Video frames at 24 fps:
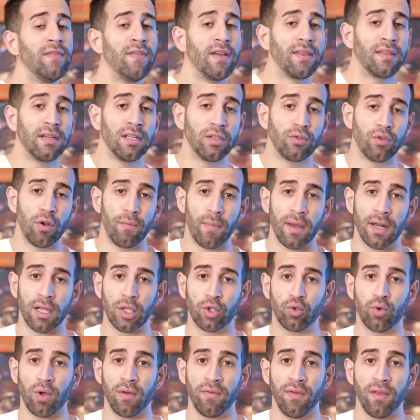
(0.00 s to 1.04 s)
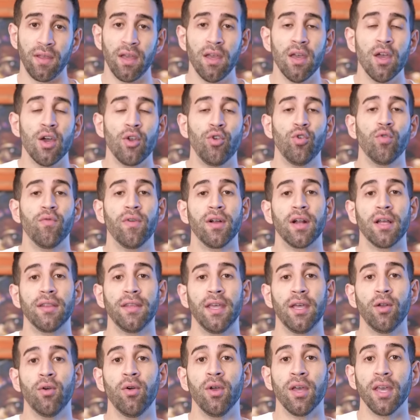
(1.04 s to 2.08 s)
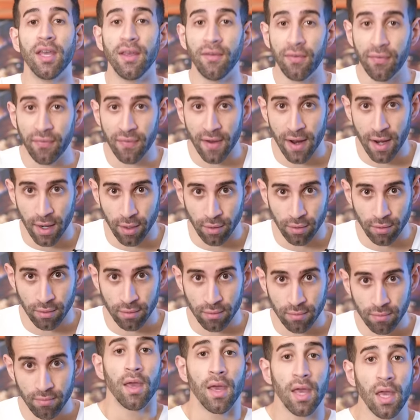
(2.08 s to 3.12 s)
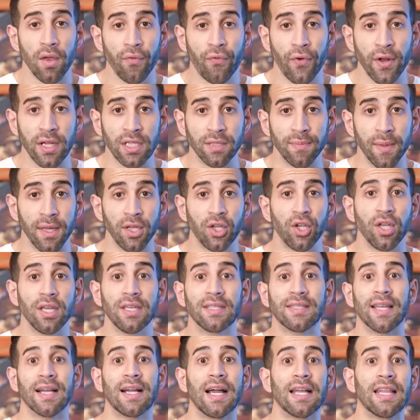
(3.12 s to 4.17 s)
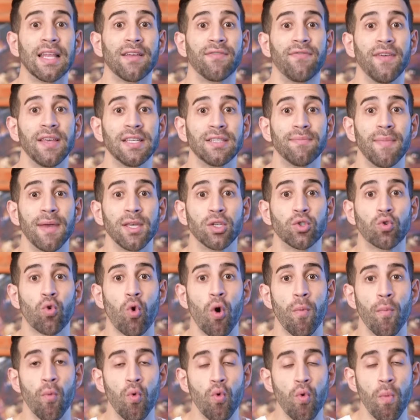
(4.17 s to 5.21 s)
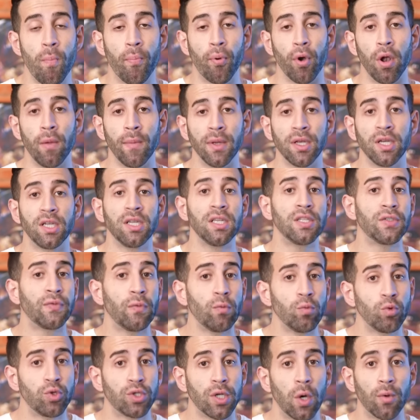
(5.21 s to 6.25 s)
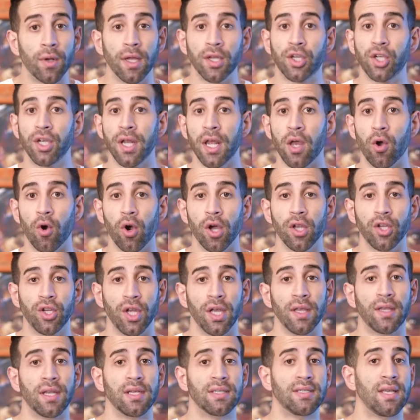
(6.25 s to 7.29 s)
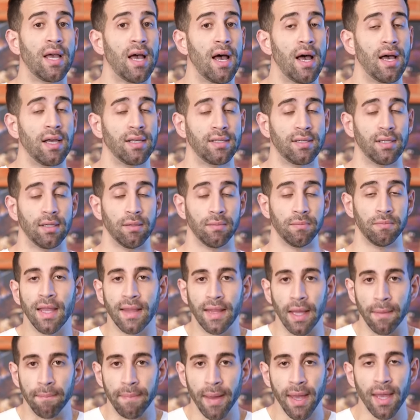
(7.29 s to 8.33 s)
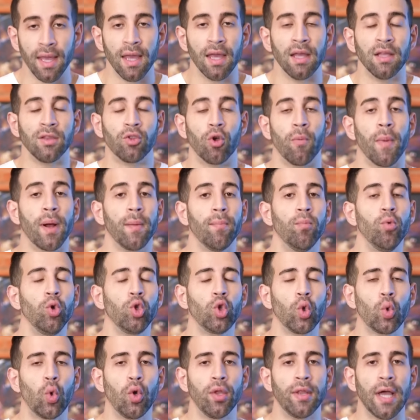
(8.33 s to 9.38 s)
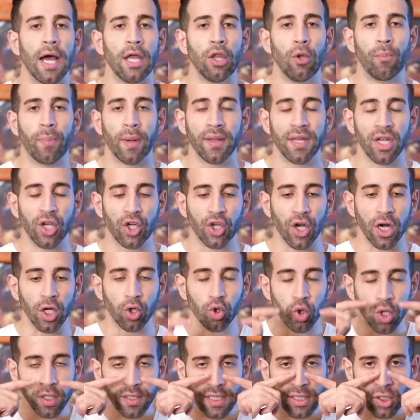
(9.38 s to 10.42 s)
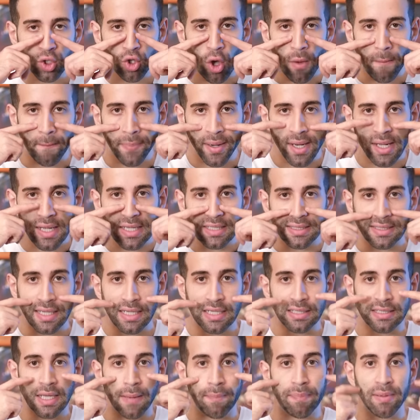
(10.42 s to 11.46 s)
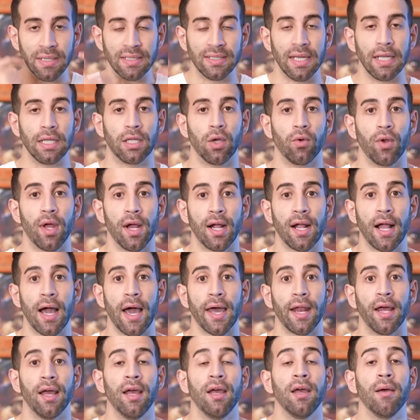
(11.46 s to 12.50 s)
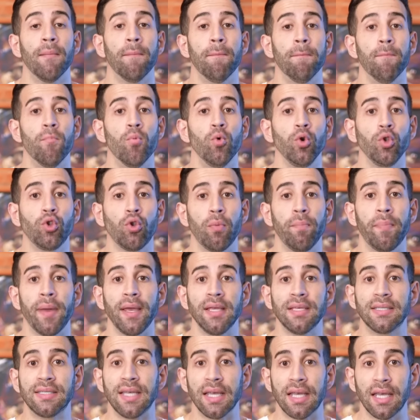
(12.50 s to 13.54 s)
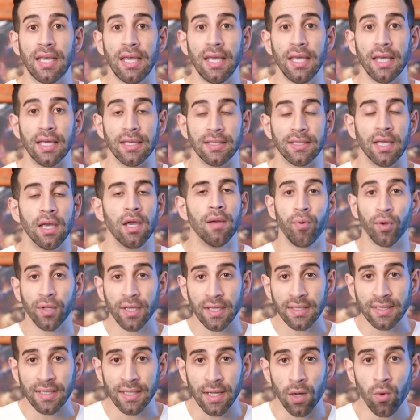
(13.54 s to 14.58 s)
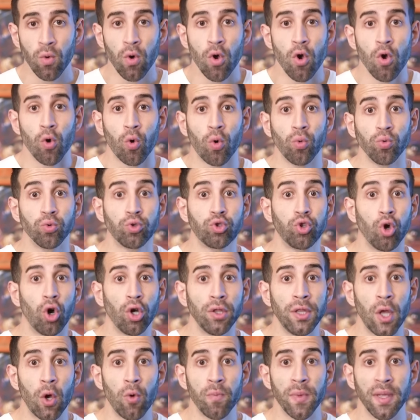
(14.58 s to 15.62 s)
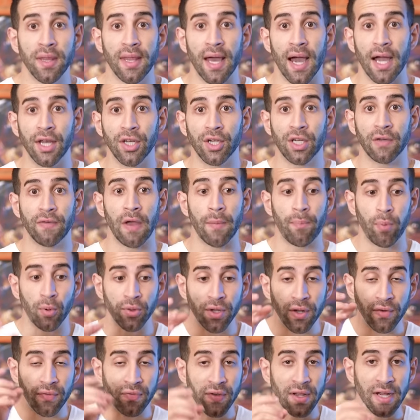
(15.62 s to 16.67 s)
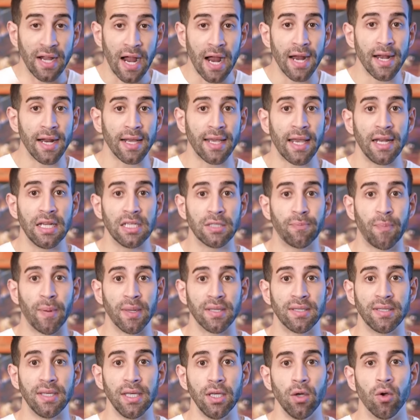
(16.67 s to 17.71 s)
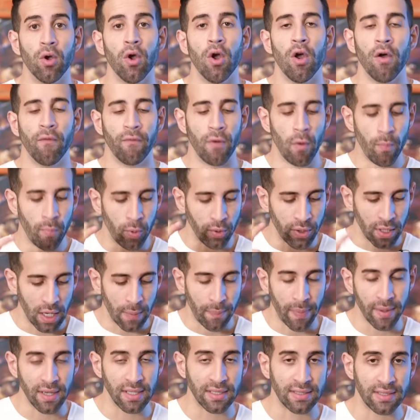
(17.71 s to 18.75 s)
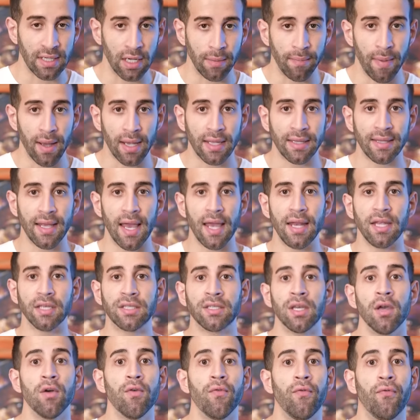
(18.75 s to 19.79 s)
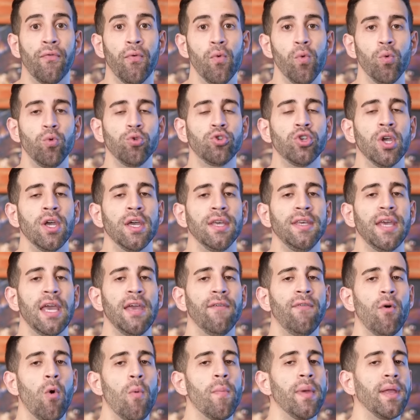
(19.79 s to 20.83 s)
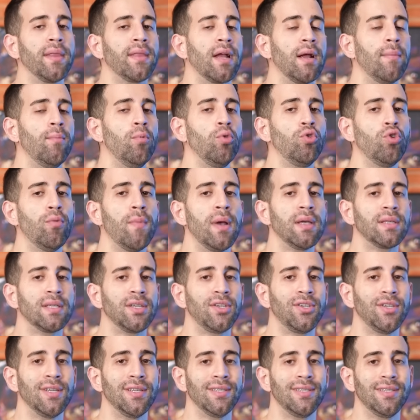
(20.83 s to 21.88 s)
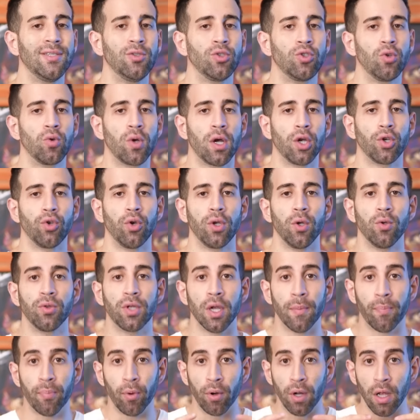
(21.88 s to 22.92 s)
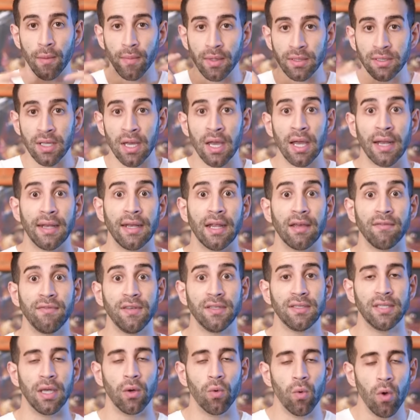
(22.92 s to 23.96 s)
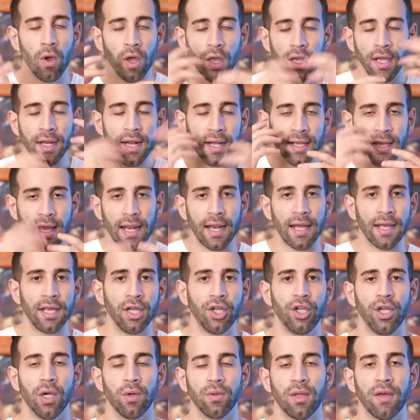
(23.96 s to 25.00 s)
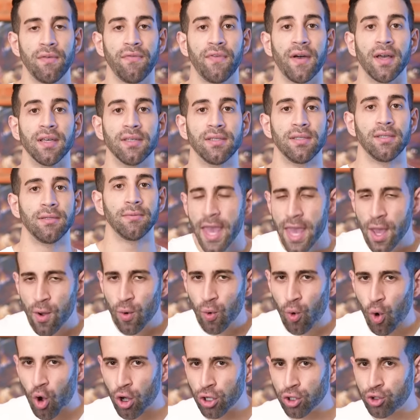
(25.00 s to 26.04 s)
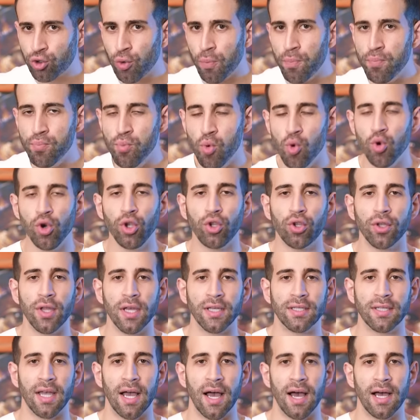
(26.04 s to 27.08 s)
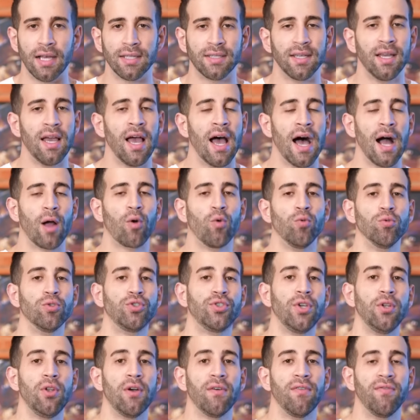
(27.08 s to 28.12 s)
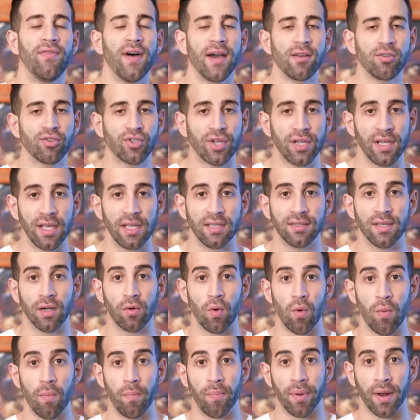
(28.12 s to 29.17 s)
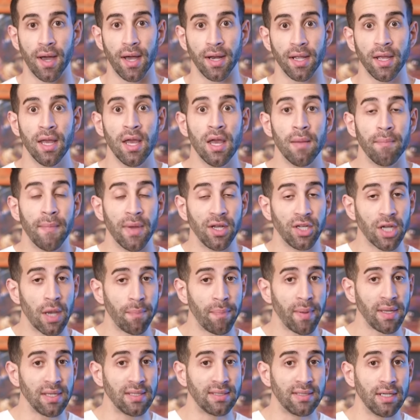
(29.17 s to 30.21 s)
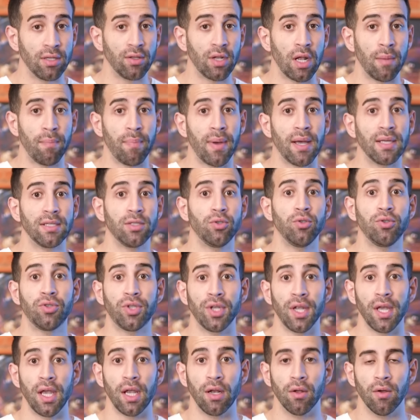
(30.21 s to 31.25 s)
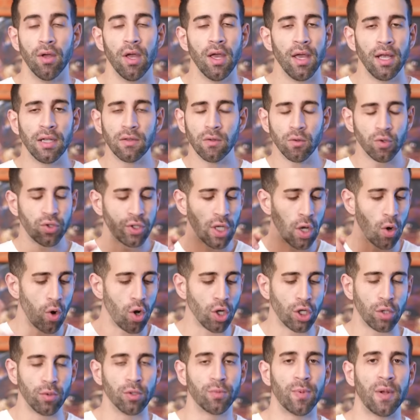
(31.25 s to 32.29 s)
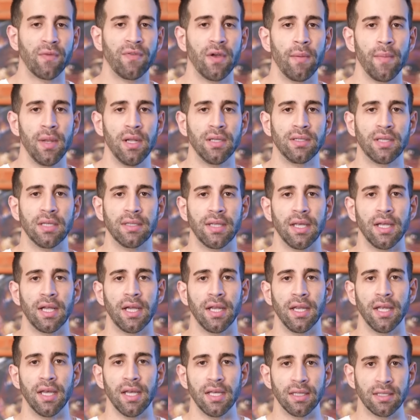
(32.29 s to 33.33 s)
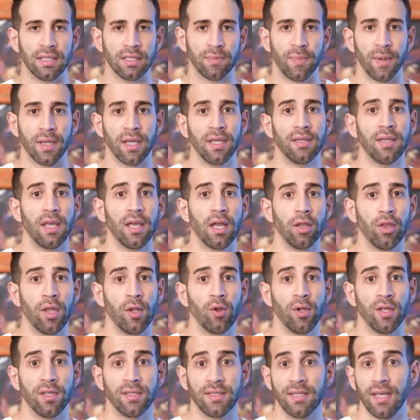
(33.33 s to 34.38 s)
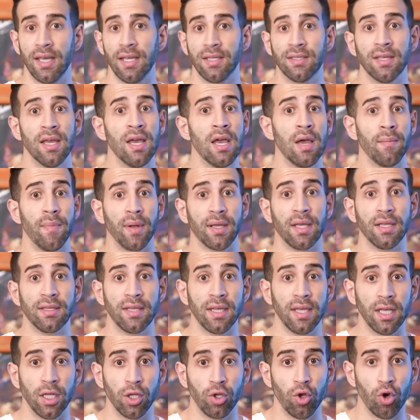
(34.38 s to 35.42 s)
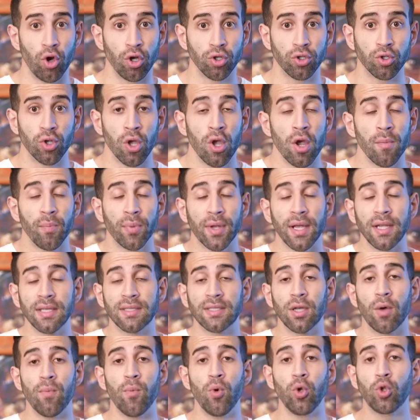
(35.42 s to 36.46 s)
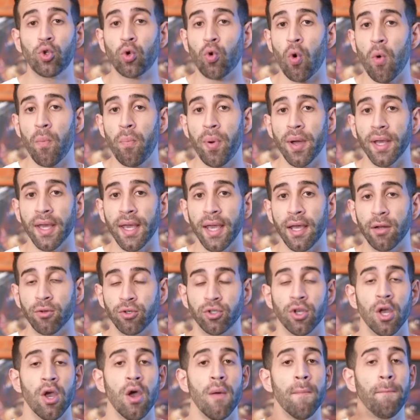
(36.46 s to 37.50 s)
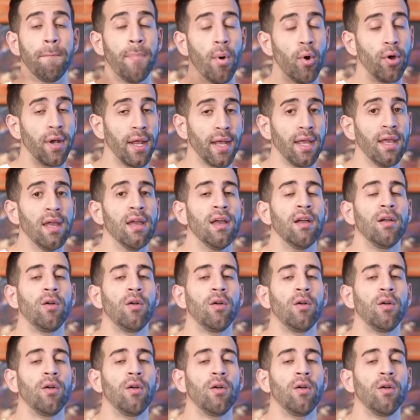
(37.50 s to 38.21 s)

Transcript: e vai transformar a sua vida num verdadeiro inferno. Infelizmente, está cada vez mais comum um problema de disfunção na tireoide entre essa raça. E também tomar muito cuidado para deixar todas as dobrinhas que eles apresentam na cara muito bem sequinhas, porque senão, com toda a umidade que vai poder ficar naquele espacinho, vão poder aparecer bactérias, fungos e aí vão aumentar muito mais as chances do seu cachorrinho ter problemas na visão e naquela região da face. Eu gosto muito dessa raça, aconselho a vários clientes a comprarem, mas já pensando na base do treino. Eles vão ser ótimos para famílias que têm crianças, para que têm adolescentes, para que têm idosos, porque eles são muito companheiros, porém